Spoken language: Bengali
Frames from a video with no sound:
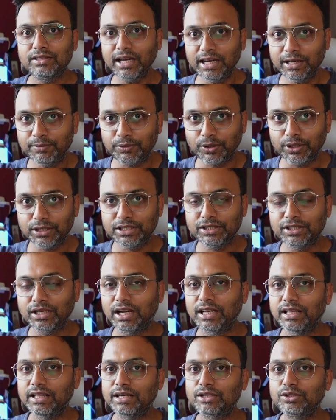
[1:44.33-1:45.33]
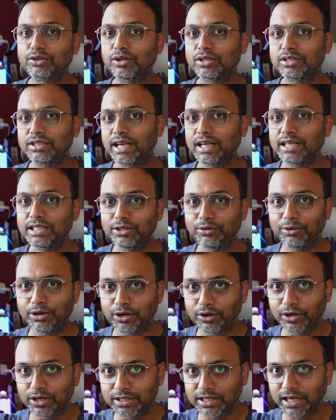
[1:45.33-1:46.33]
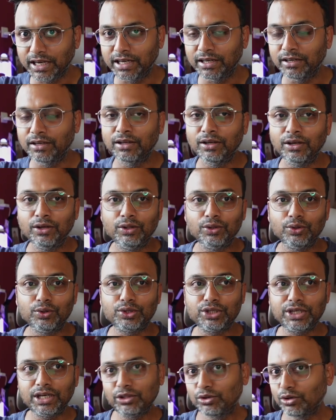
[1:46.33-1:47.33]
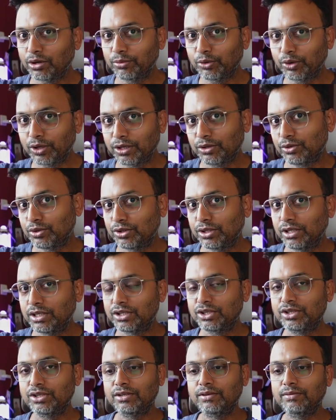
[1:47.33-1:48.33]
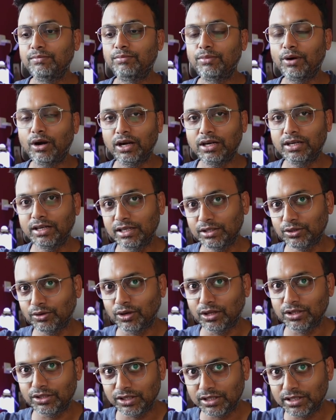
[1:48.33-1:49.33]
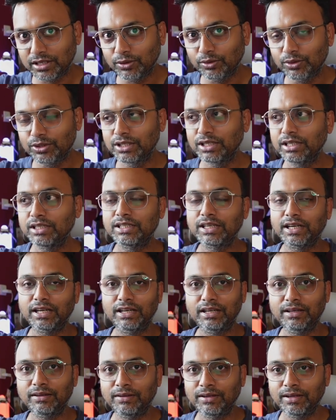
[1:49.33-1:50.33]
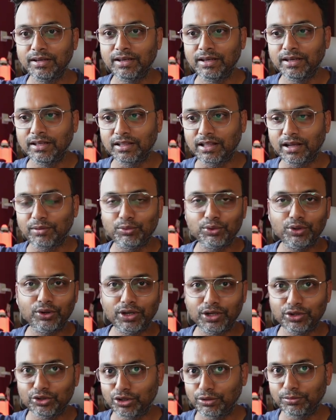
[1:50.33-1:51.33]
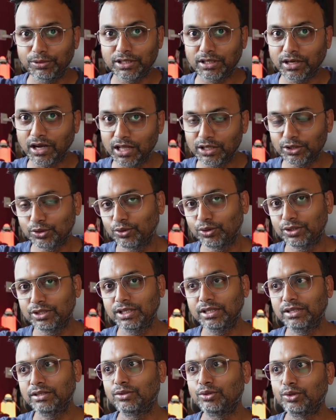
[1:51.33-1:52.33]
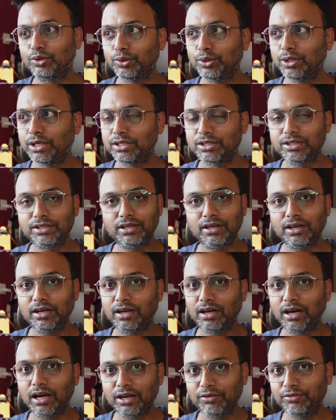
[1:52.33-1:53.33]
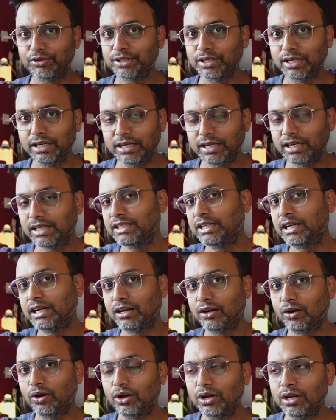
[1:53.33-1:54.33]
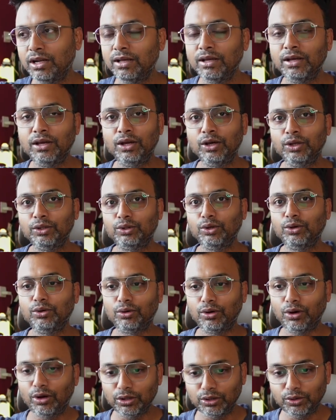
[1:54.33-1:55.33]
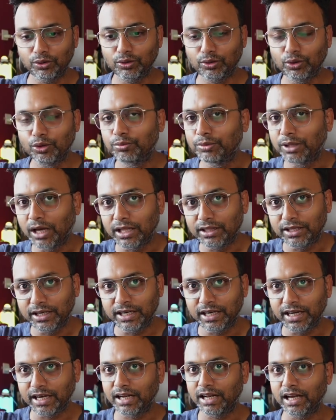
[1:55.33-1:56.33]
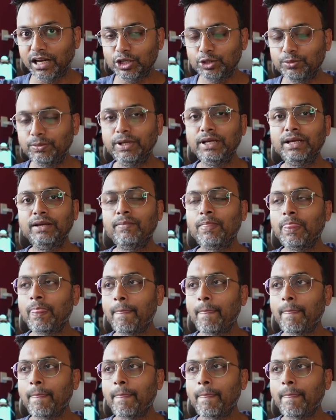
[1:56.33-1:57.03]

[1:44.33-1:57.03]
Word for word: সাইট প্রজেক্ট চালাই দ্যাটস কল স্যাস ইউআইড ডিজাইন তো সেটাতেও আমি অনেক কিছু জিনিস প্রোডাক্টাইজ করার চেষ্টা করছি সেখানে তার মধ্যে অনেক কিছু আমি কাজ করছি থ্রু দিস আর্টিফিশিয়াল ইন্টেলিজেন্ট অ্যান্ড অল তো হয়তো খুব তাড়াতাড়ি এটা এখানে আসবে